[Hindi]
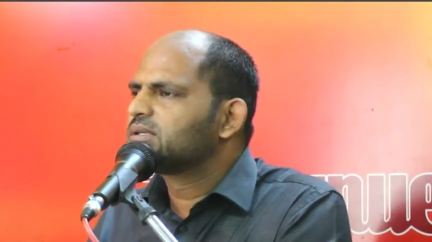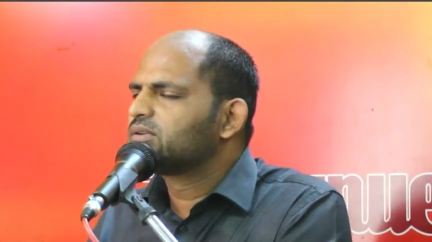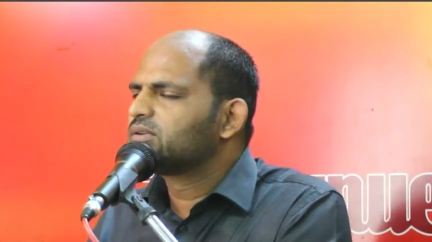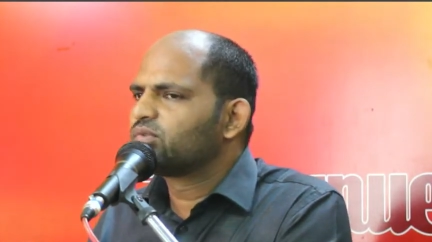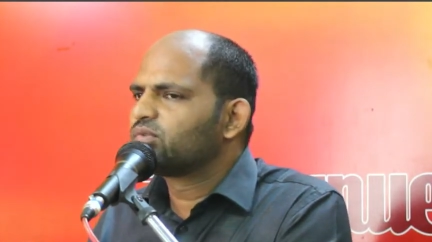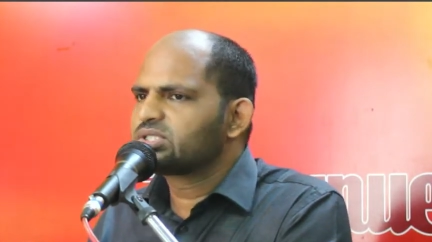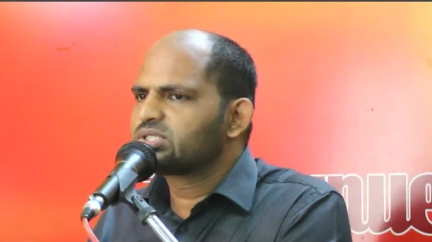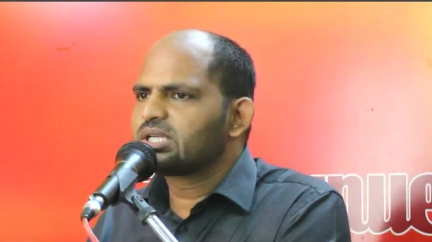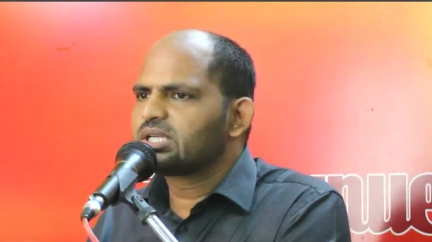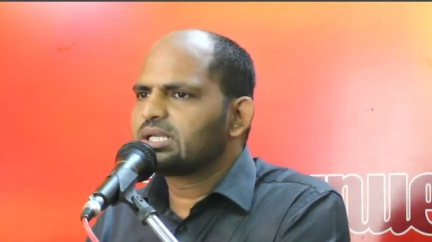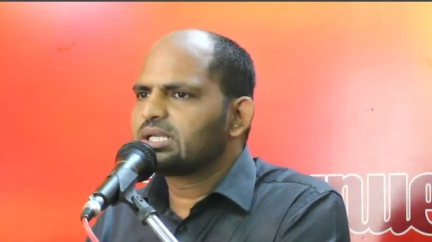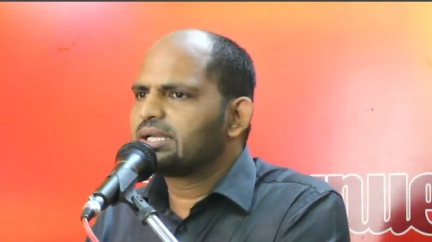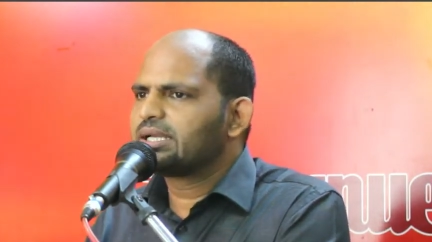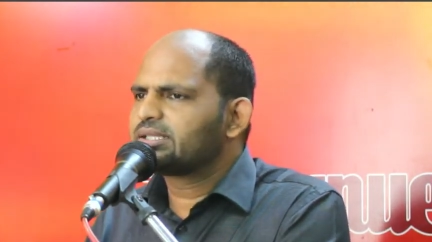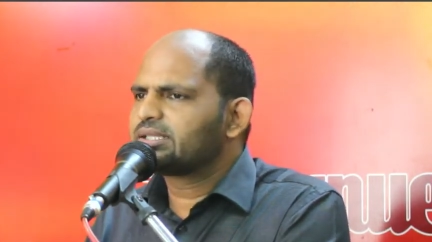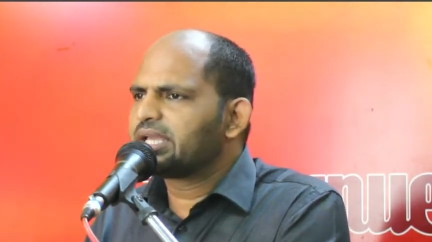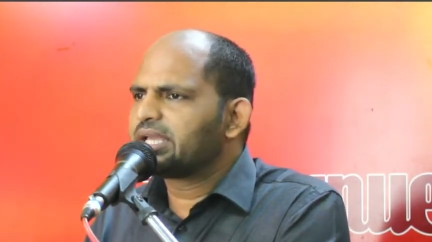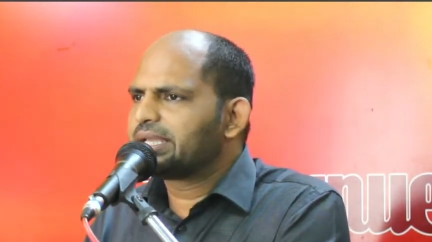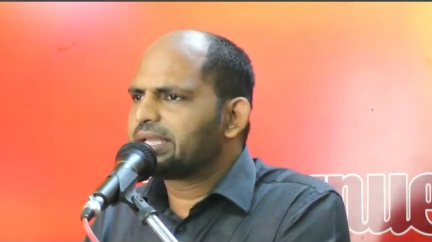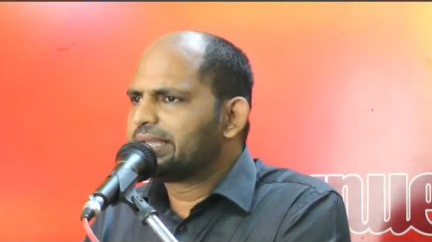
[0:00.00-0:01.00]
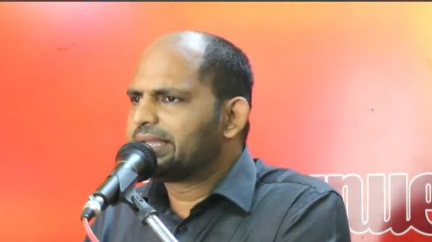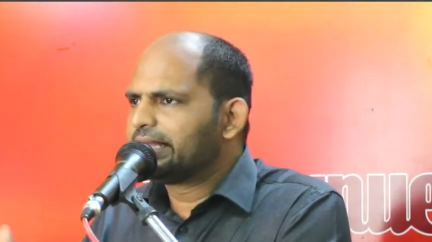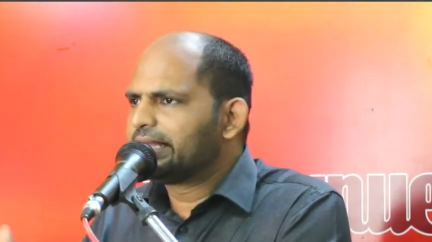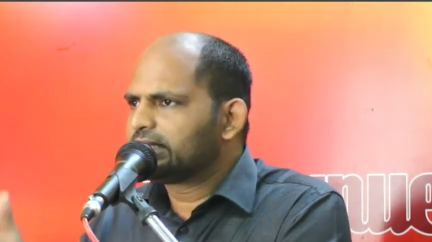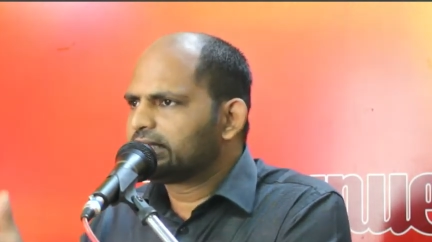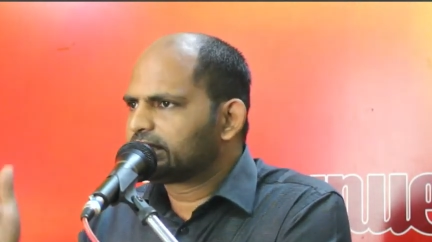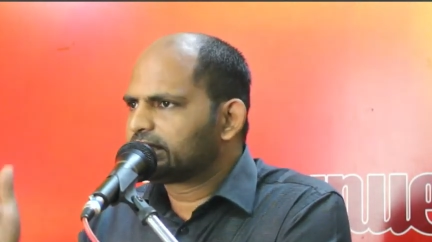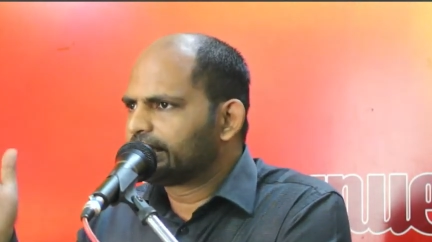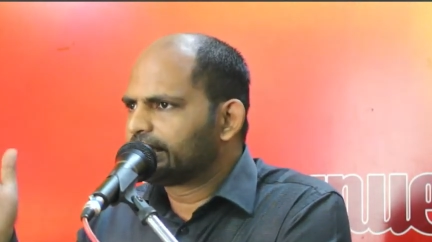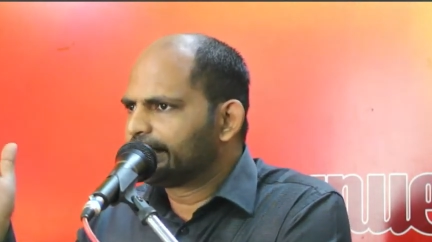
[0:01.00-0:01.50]
वचन कहता है
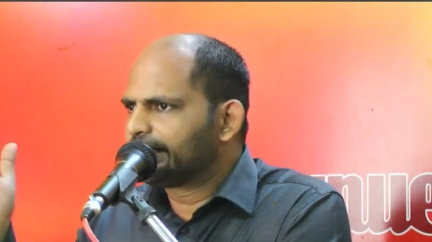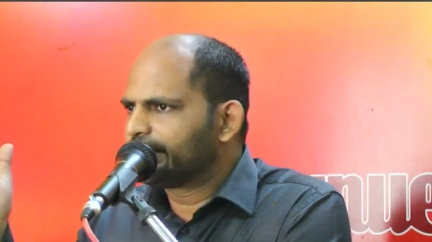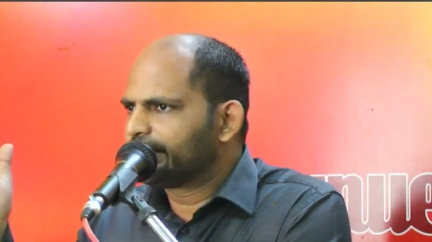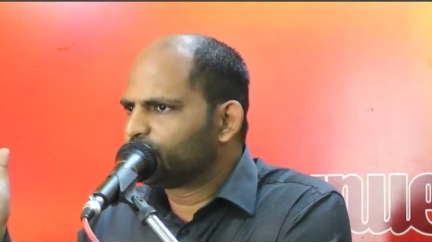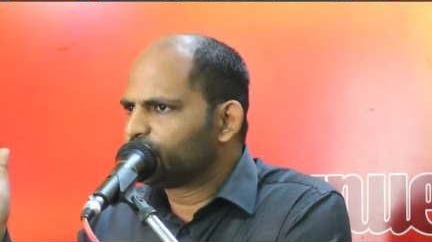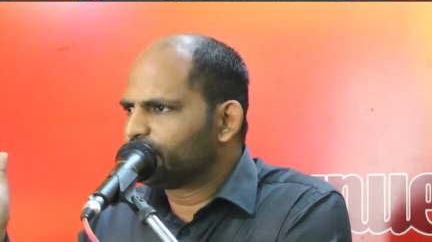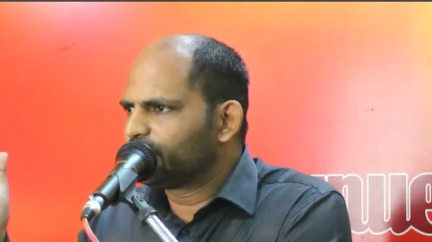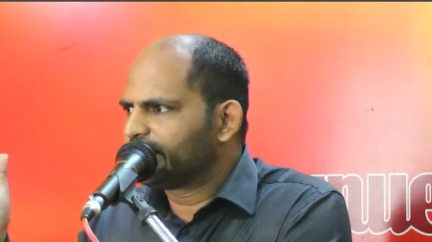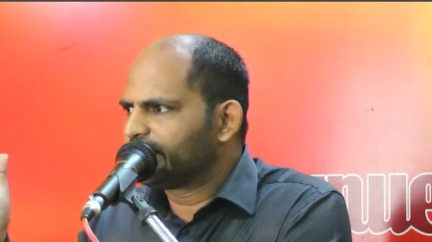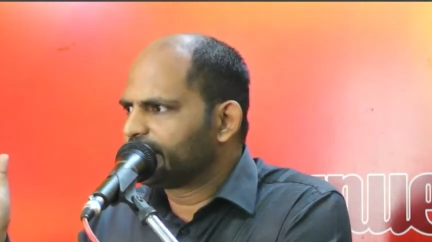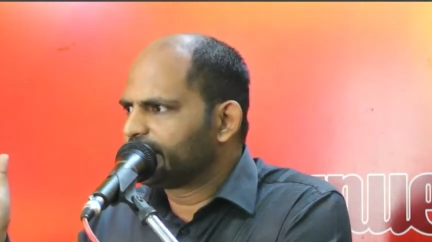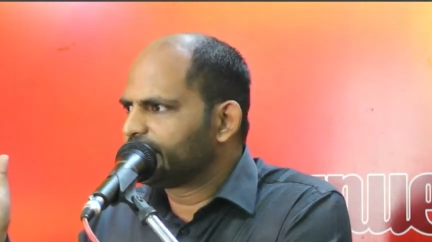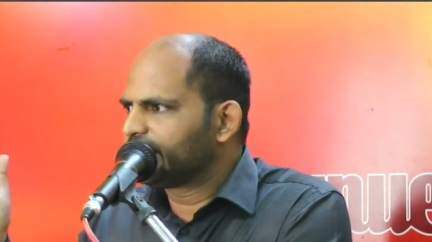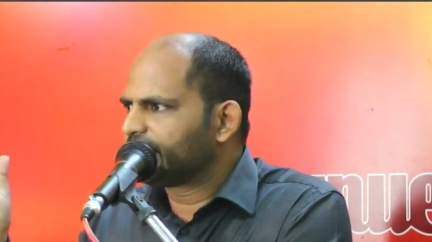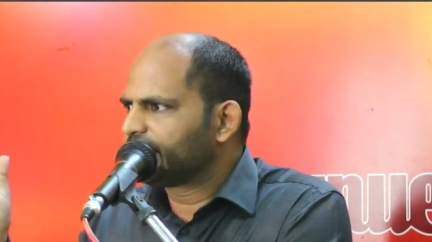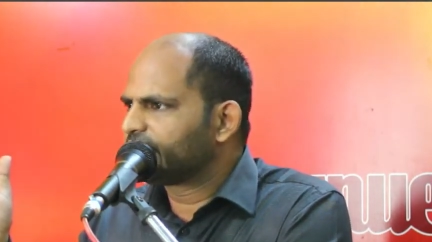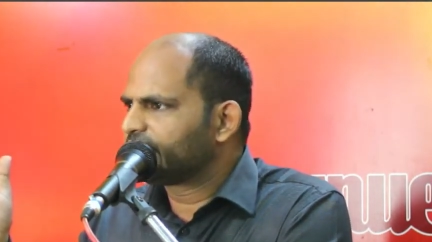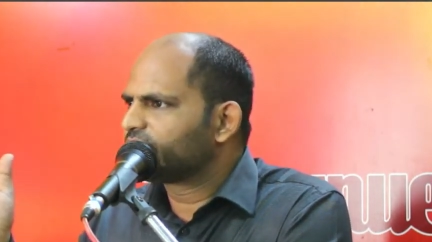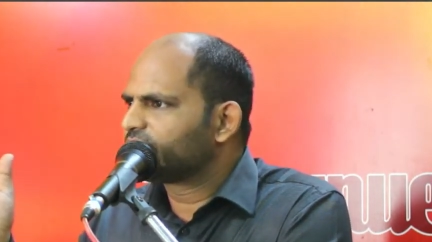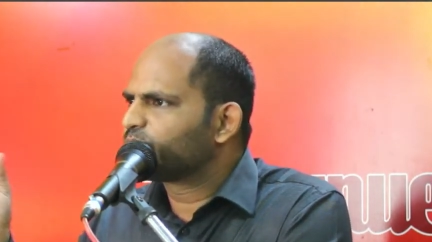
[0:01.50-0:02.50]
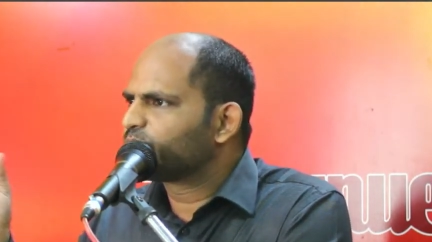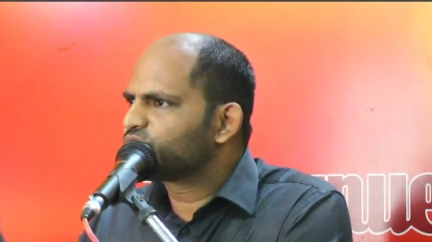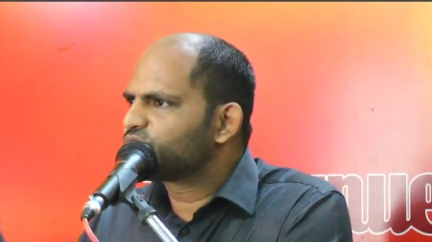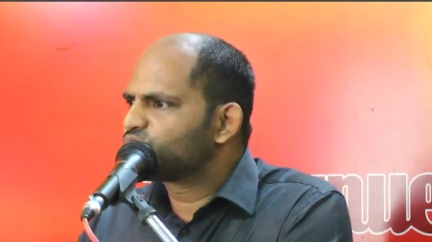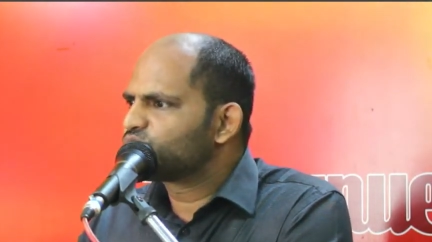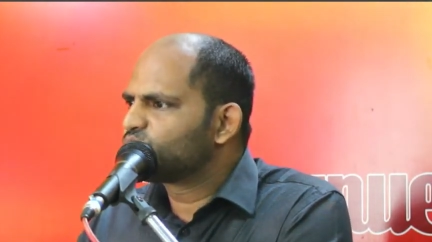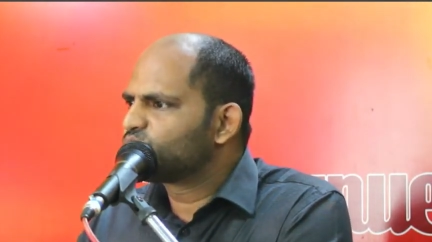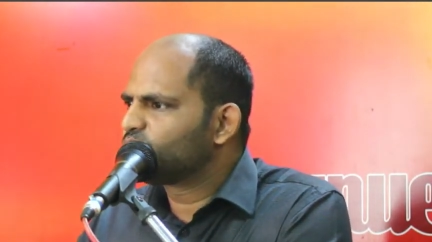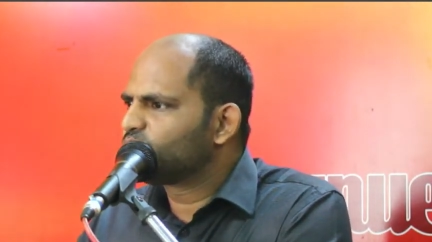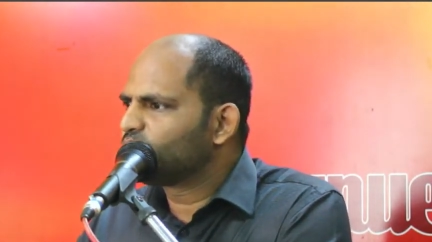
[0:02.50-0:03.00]
खेत खड़े हुए हैं
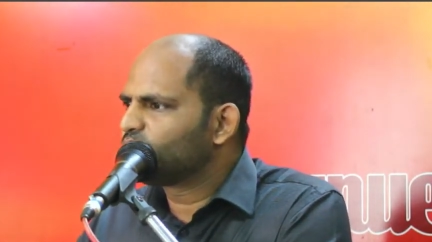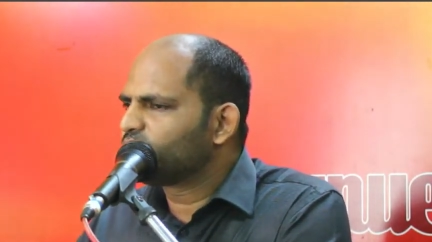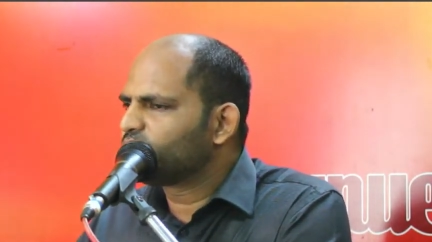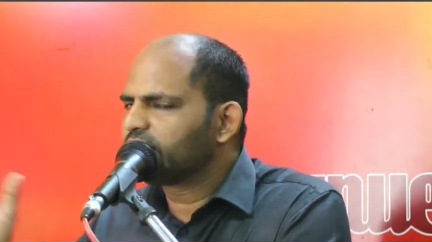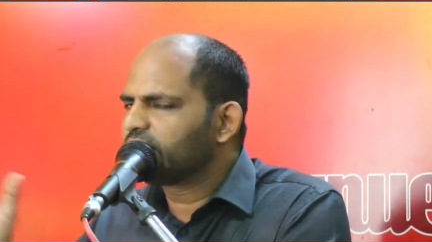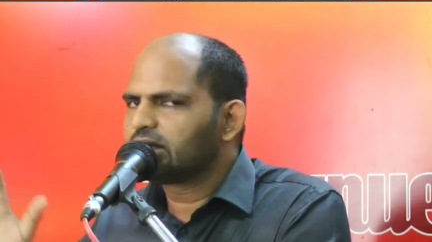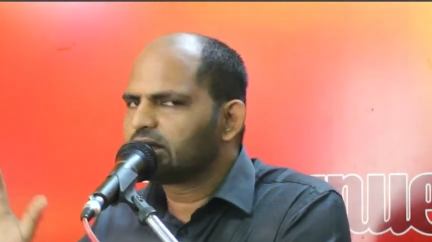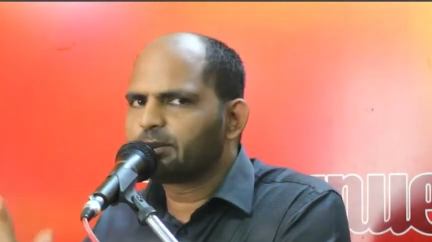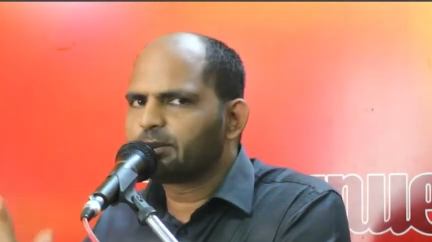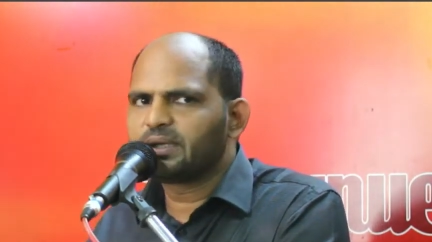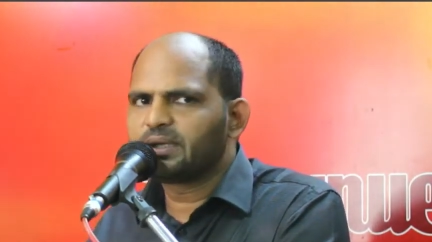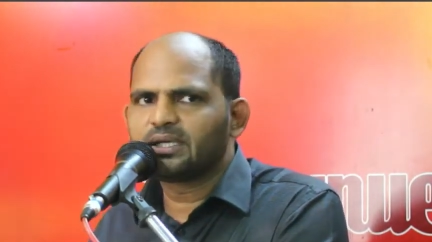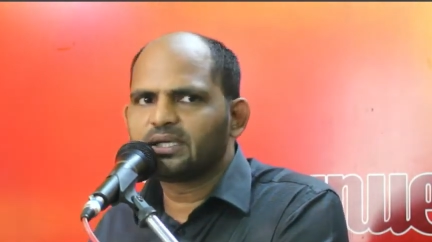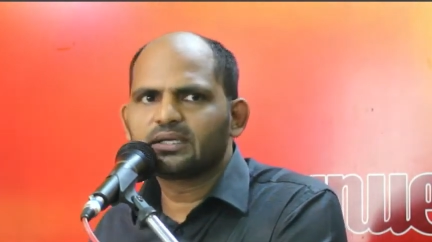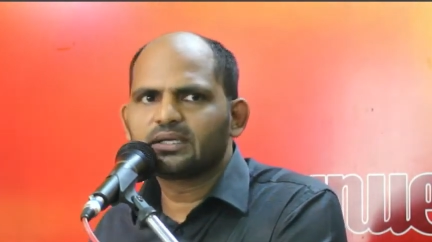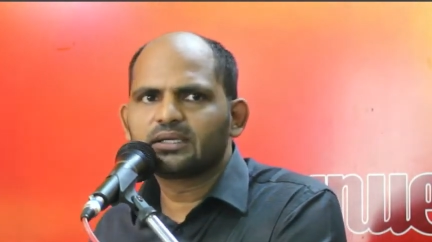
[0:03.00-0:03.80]
मजदूरों की कमी है